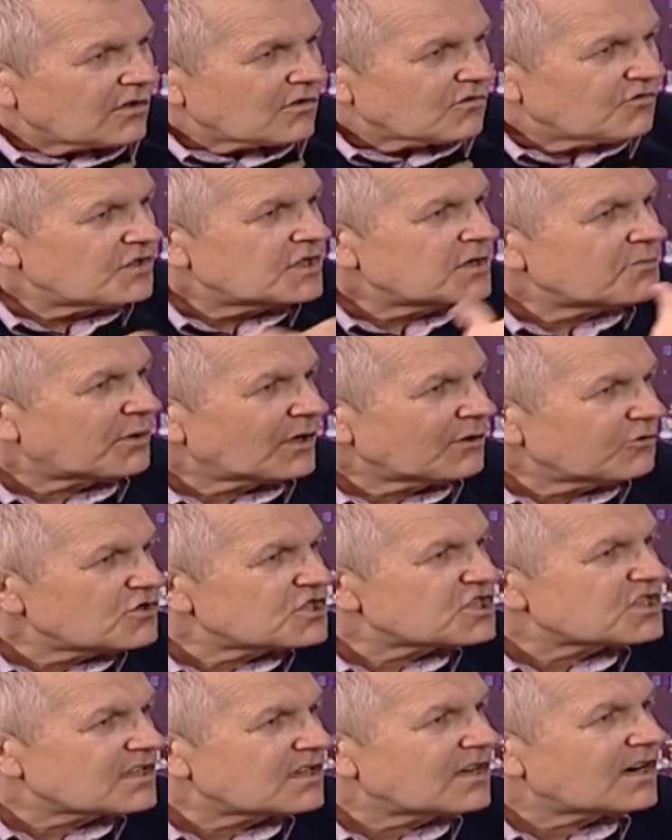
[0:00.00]
вы не
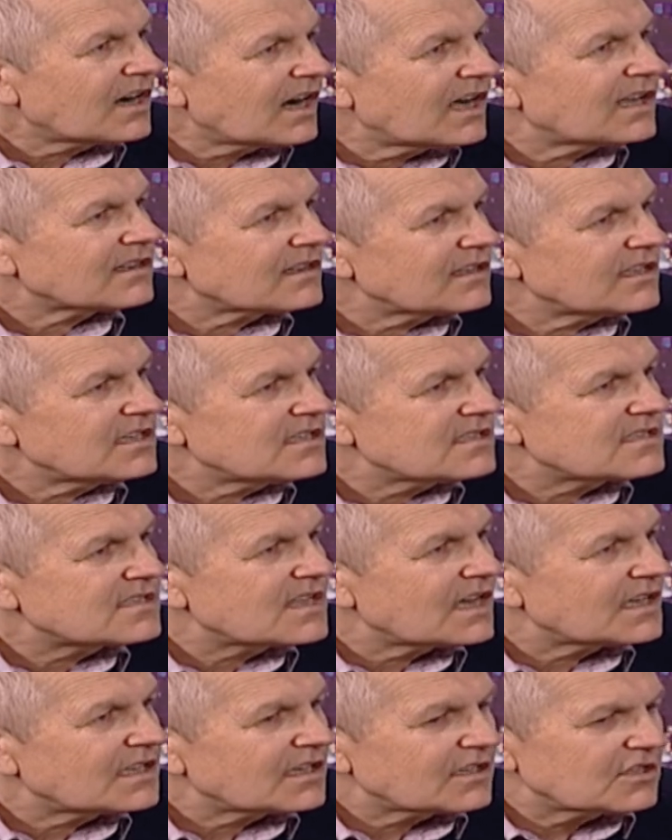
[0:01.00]
получите грант на
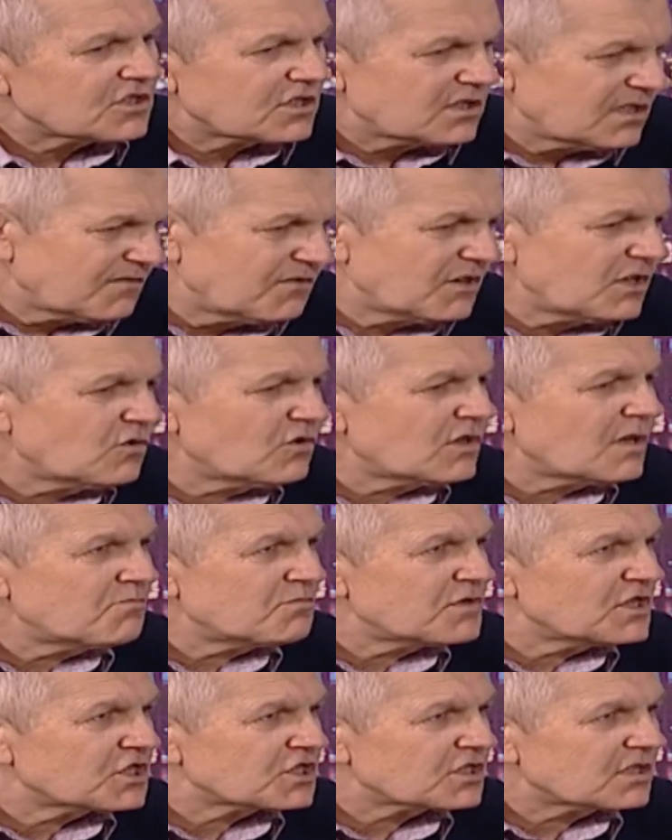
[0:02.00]
издание книжки, когда вы ее
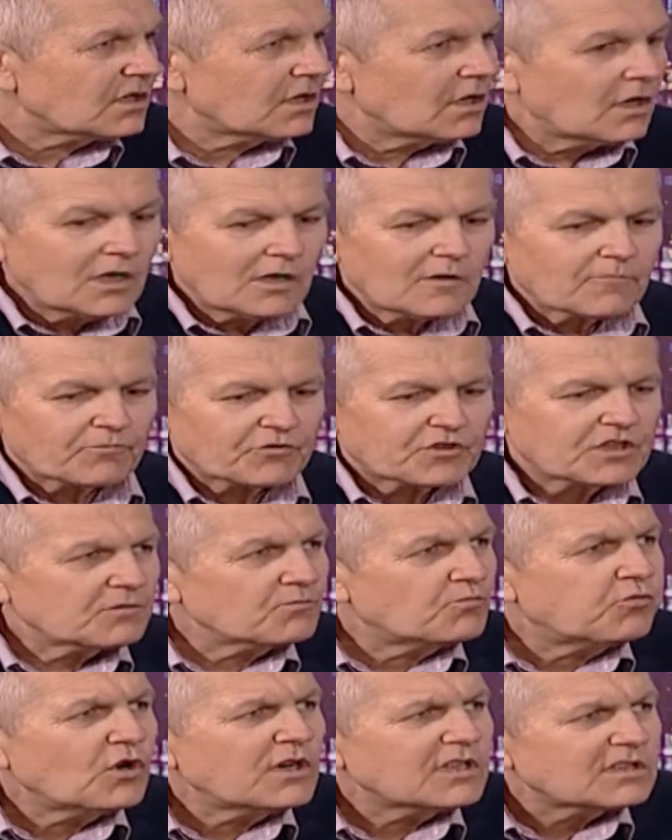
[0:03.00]
напишете.
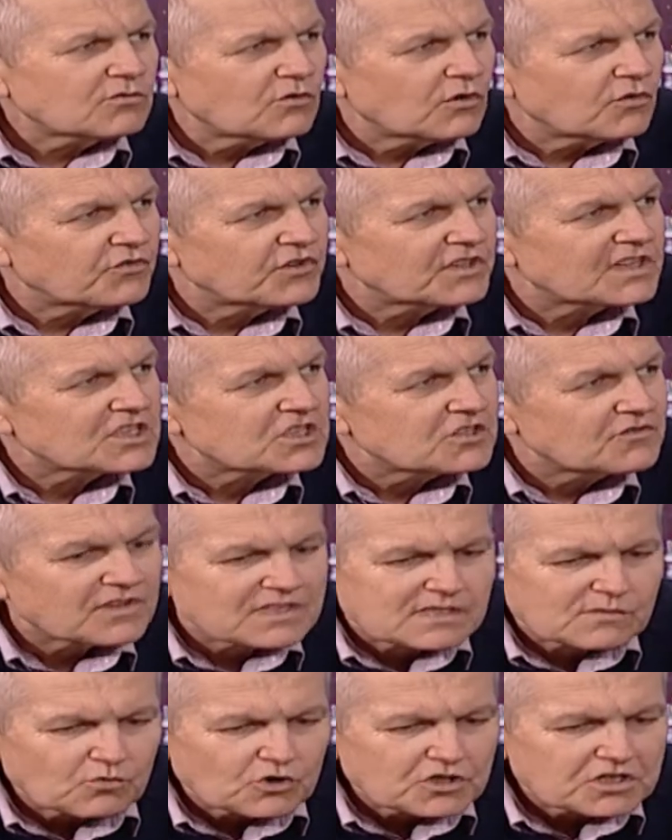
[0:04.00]
Более того, вы даже,
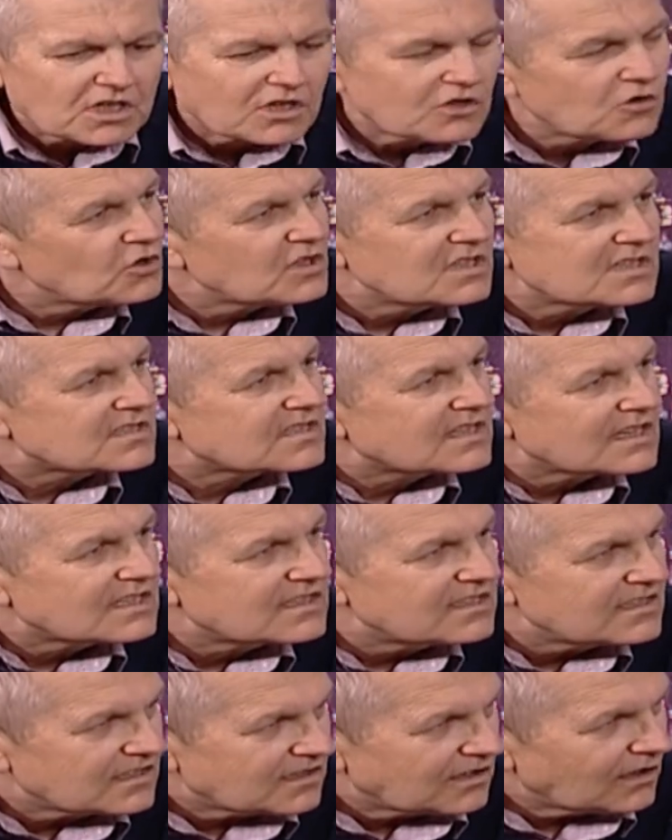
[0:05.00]
возможно, ее и
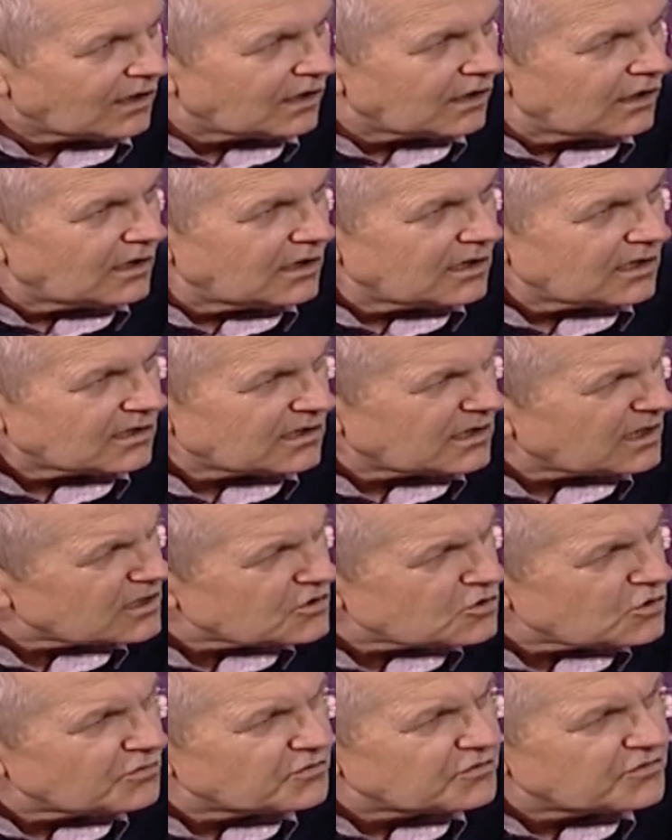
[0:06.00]
издадите.
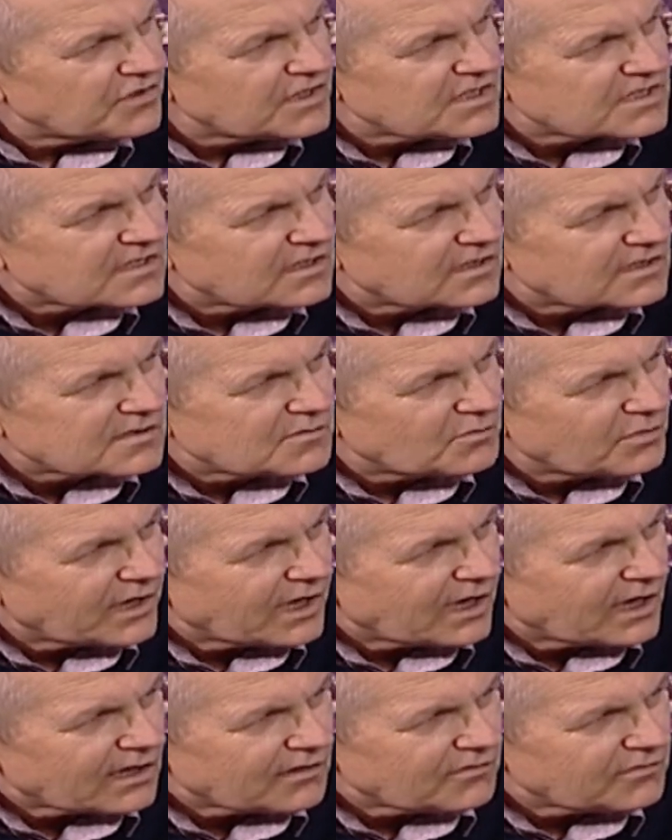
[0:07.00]
Тиражом в 200
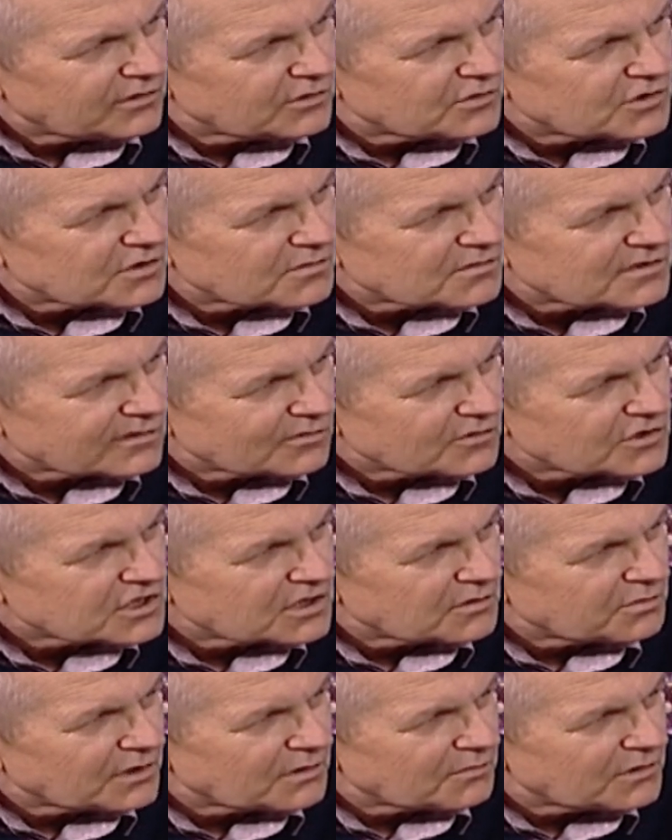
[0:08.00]
экземпляров, в лучшем
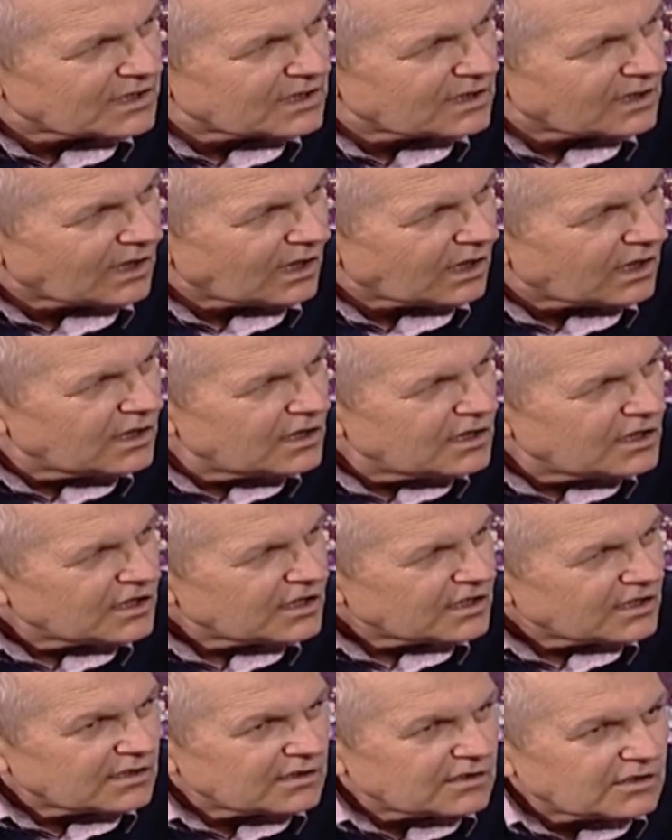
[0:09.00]
случае, понимаете как.
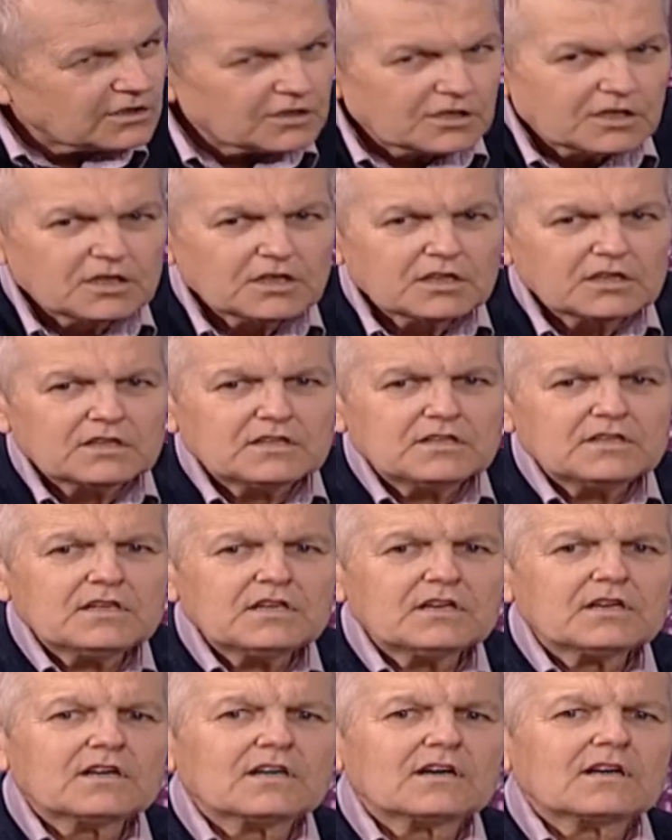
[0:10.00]
И
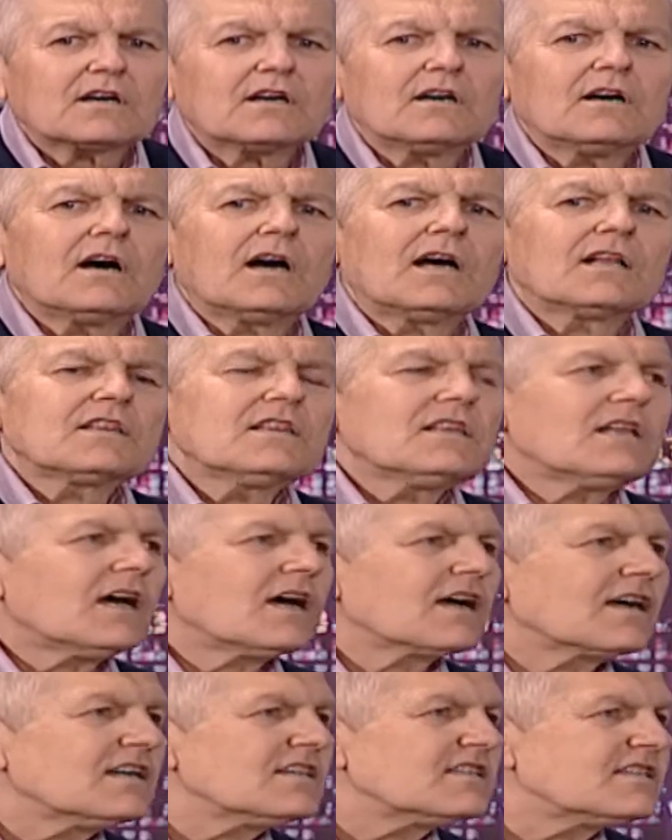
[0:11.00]
ни
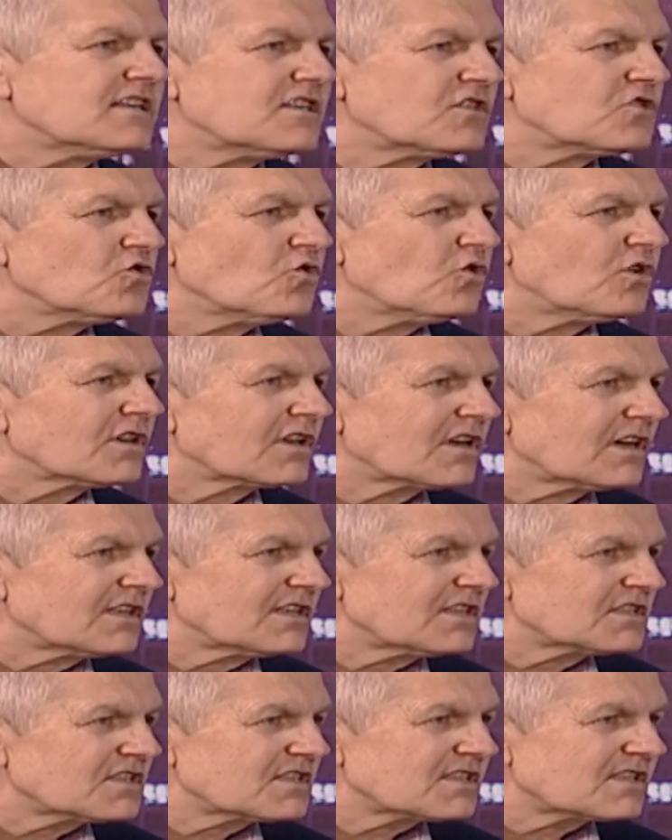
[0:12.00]
одна газетенка,
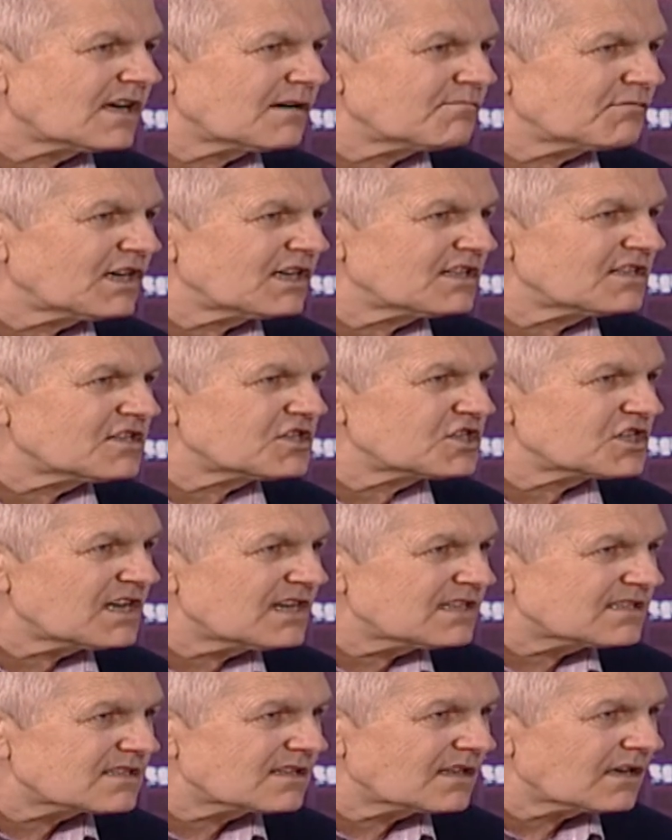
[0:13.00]
даже самая
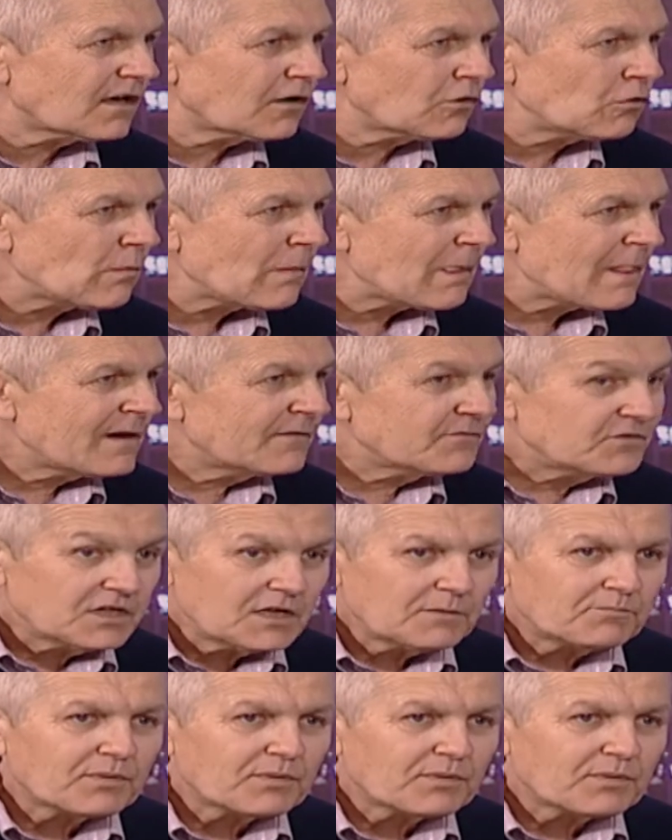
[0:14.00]
несчастная, не